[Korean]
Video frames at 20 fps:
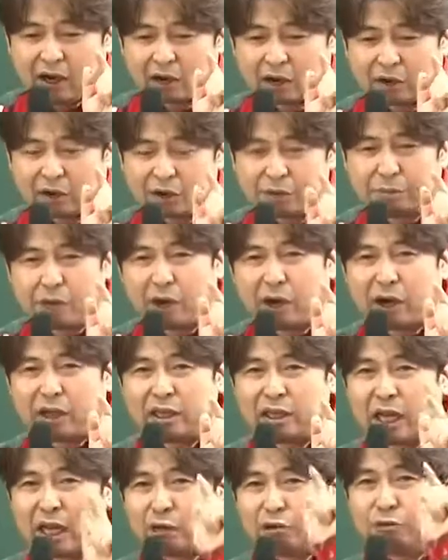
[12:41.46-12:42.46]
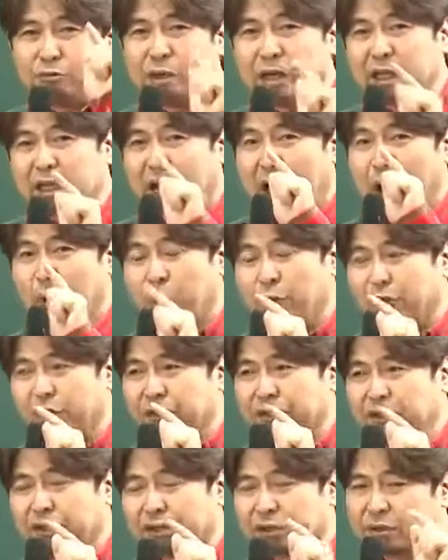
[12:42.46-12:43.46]
거기서 병아리들이 한두 마리
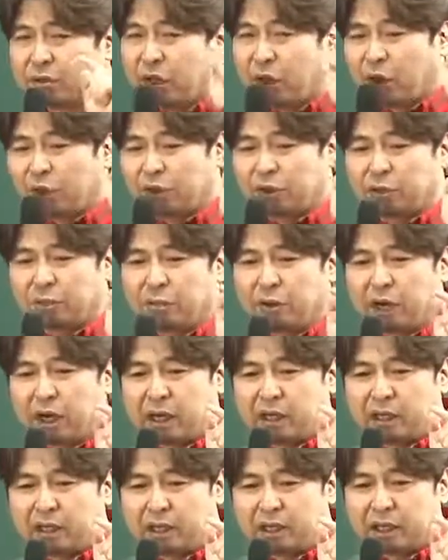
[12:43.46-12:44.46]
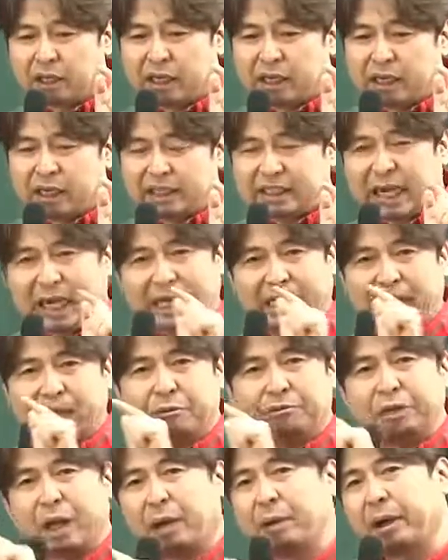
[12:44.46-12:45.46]
나오거든요. 근데 어떤 병아리들은 잘
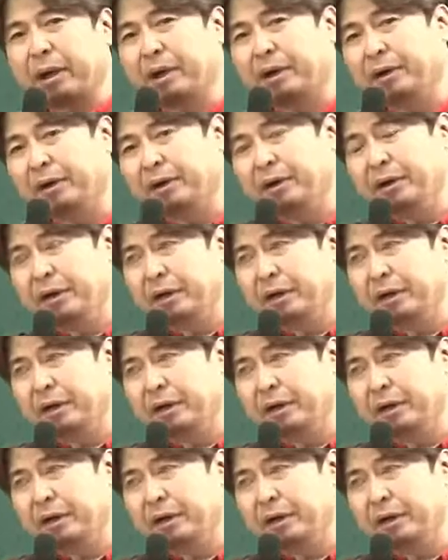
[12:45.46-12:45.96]
깨고 나와요.